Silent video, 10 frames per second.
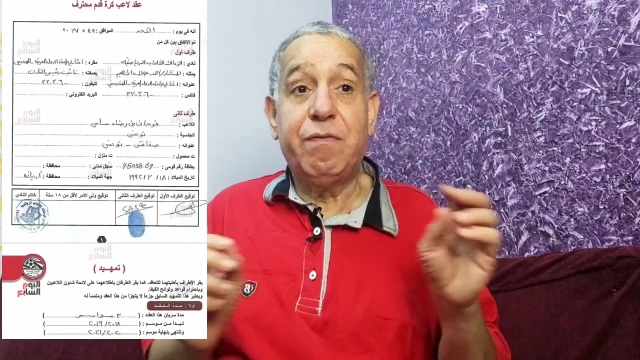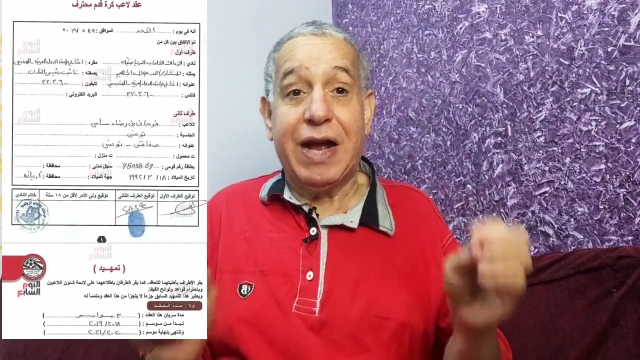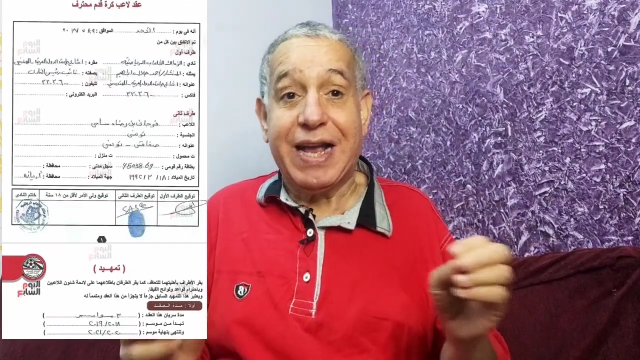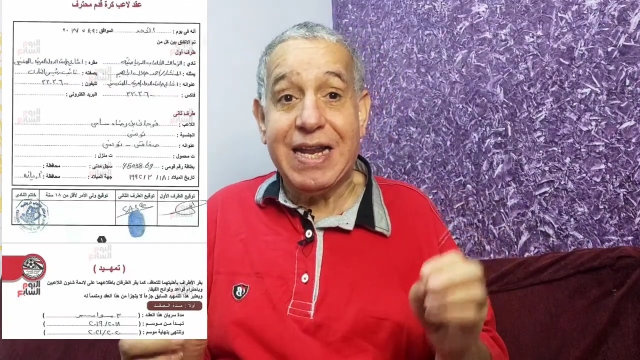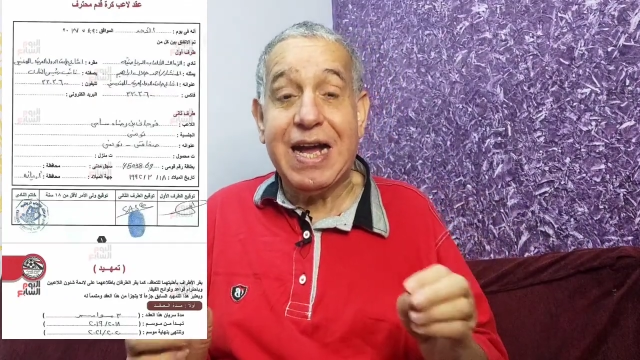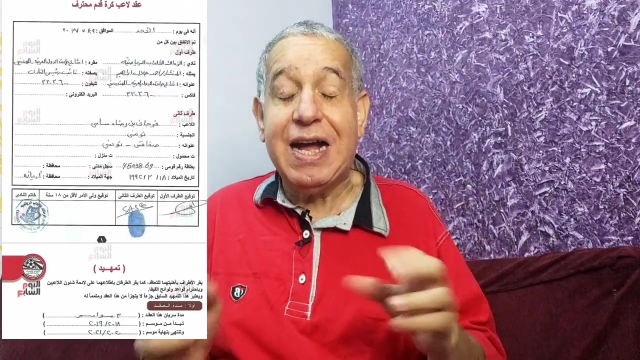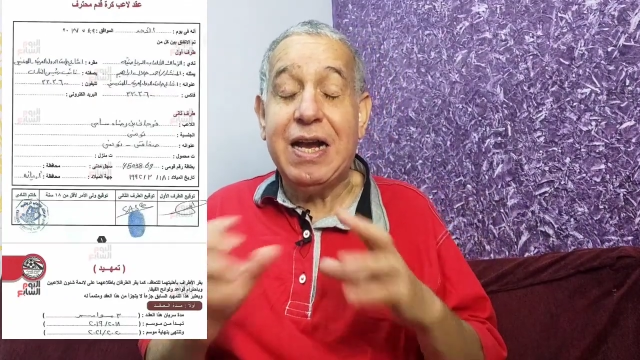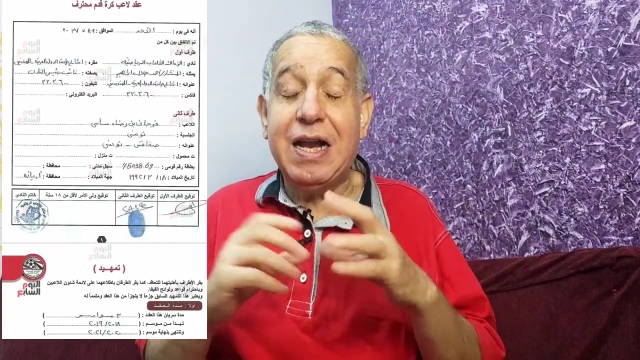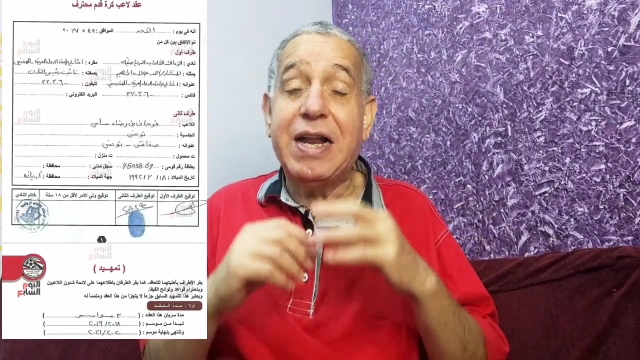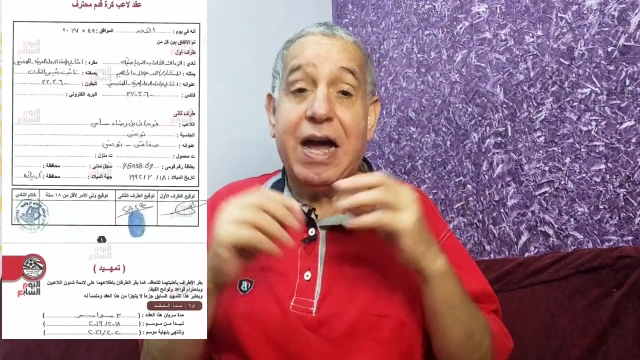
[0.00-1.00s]
فكده
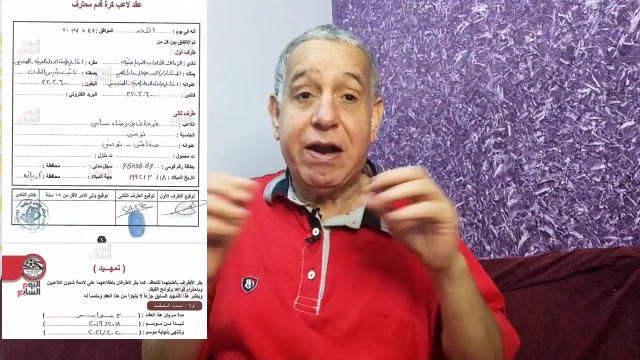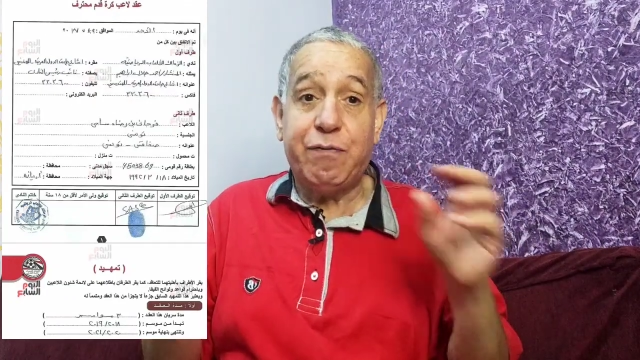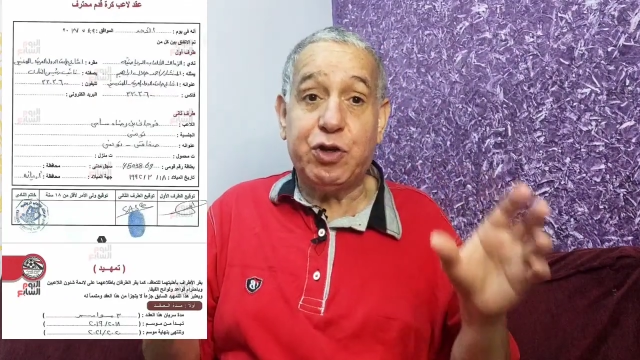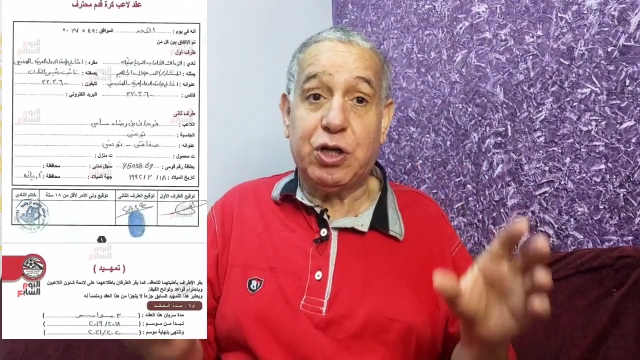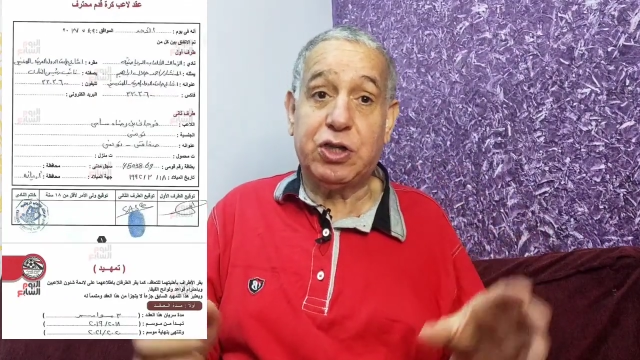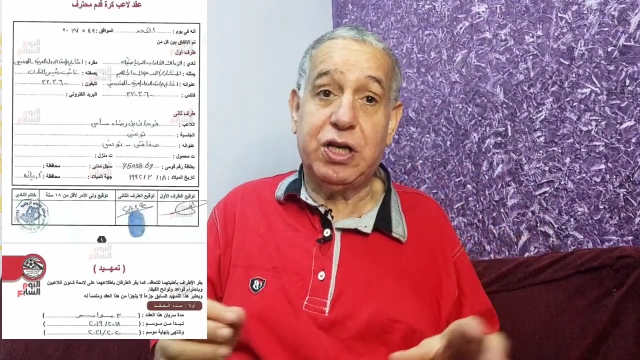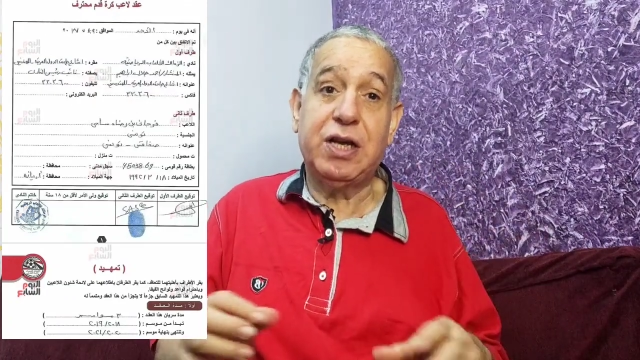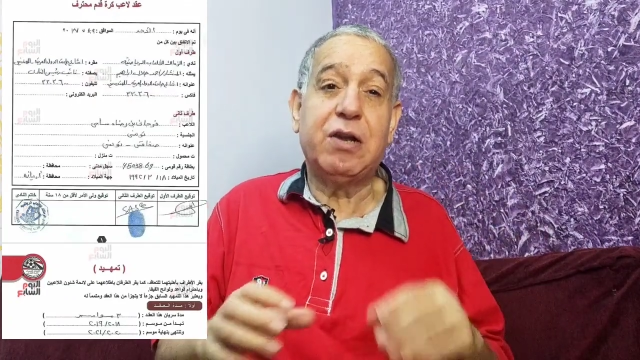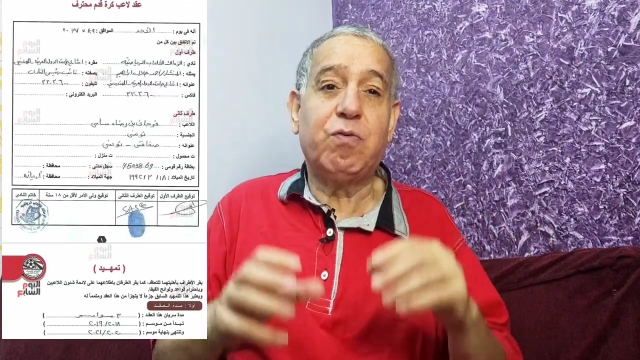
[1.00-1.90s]
اللي انا اعرفه شخصيا